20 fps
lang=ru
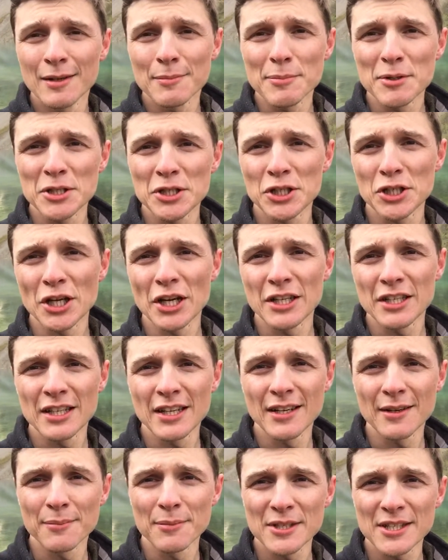посещать
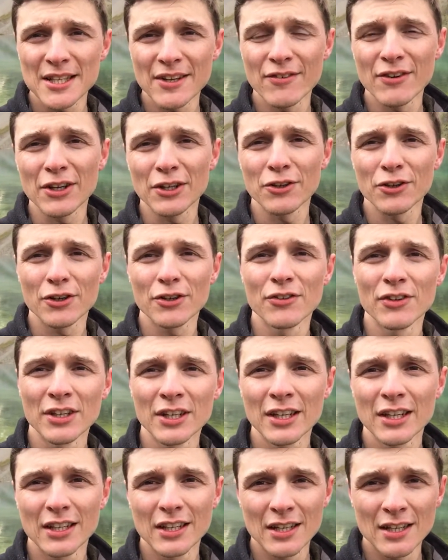места, в которых вы
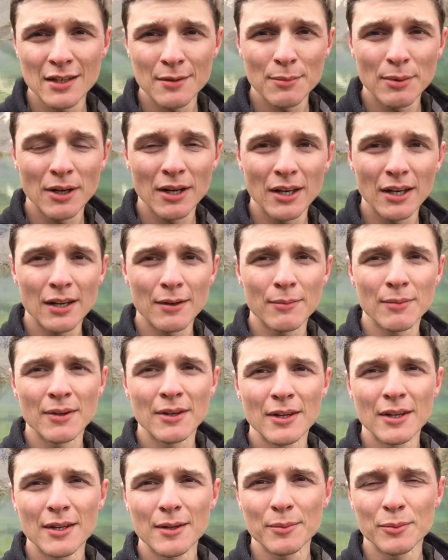никогда не были, или,
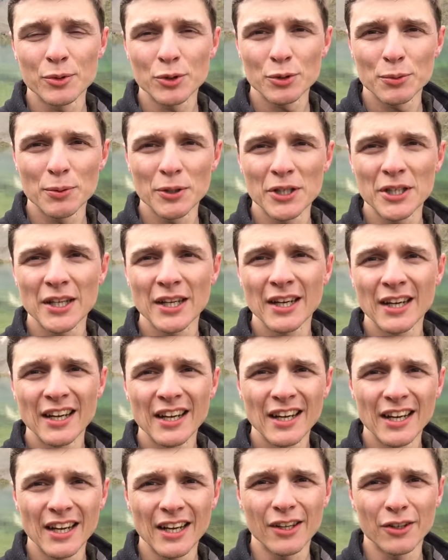может быть,
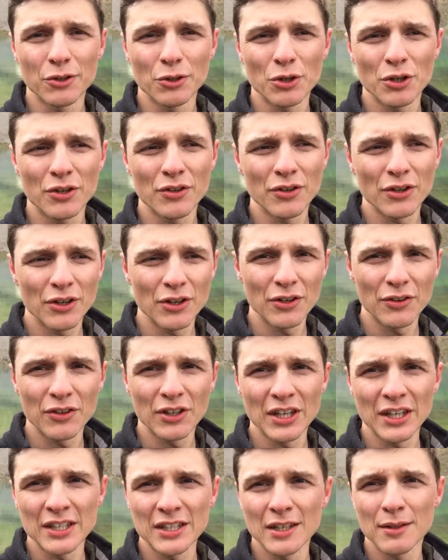о которых вы
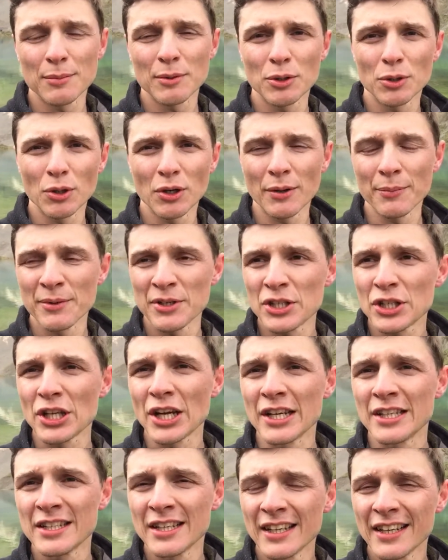хотели бы только
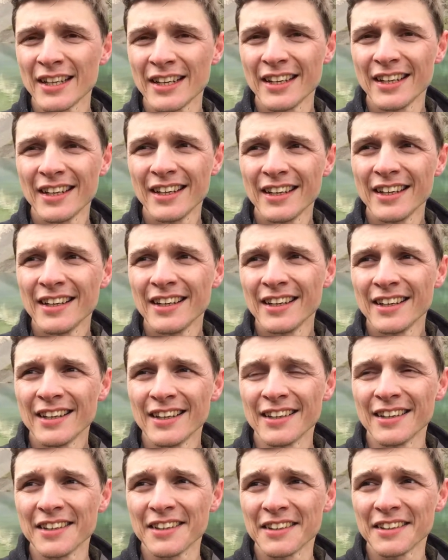мечтать.
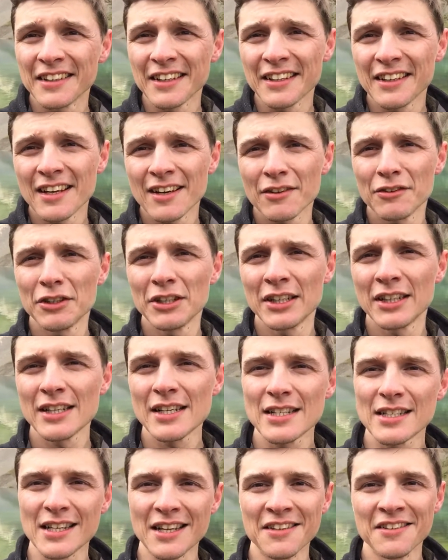Тогда вы
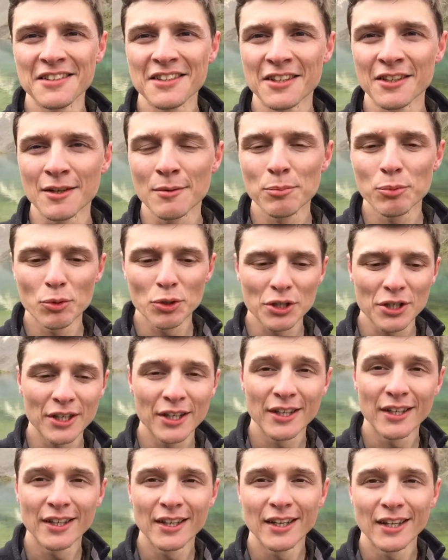станете на путь,
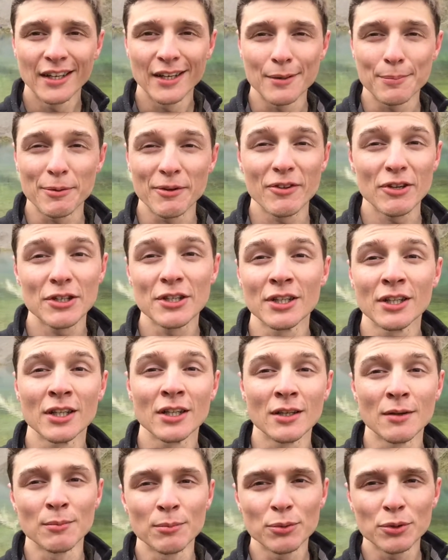и поверьте, на
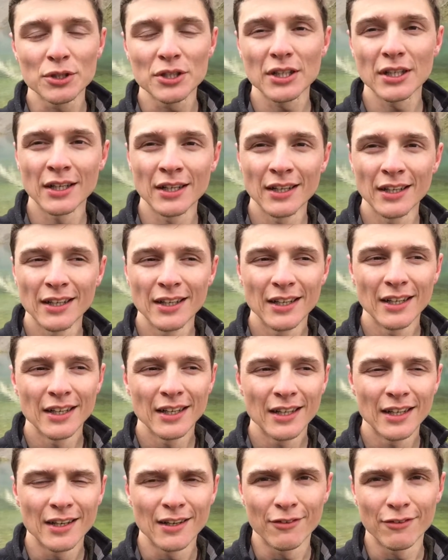этом пути
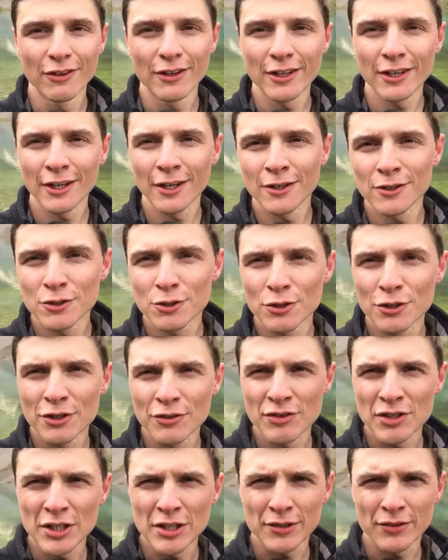вы реализуете
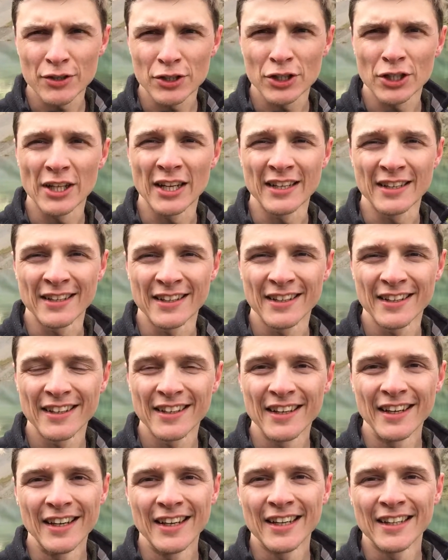все свои желания.
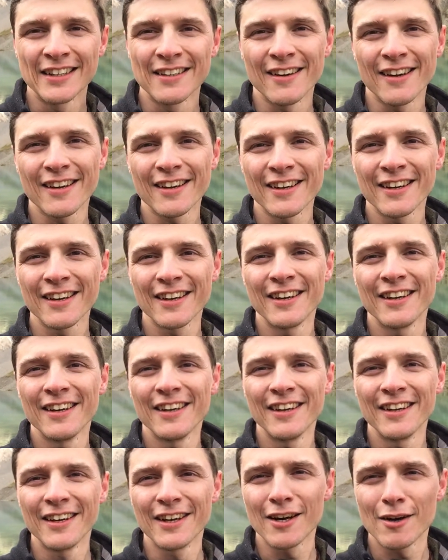Так
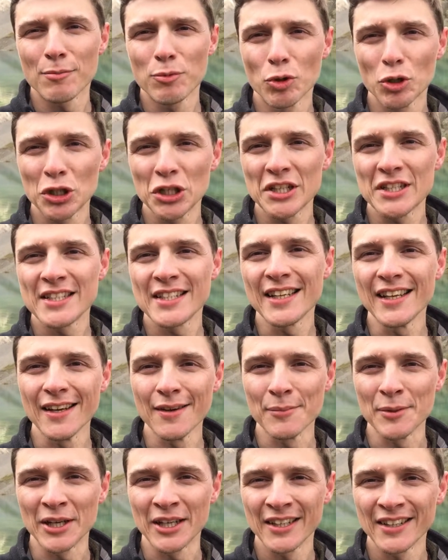работает
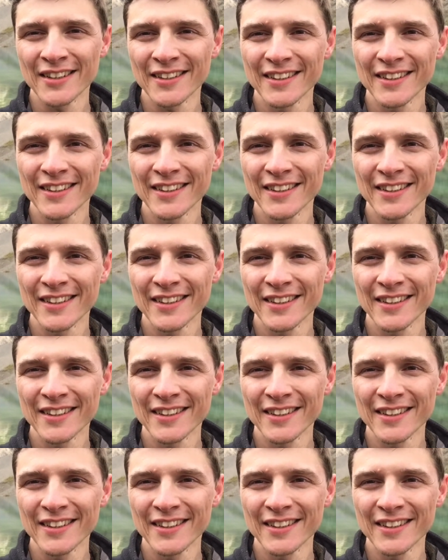схема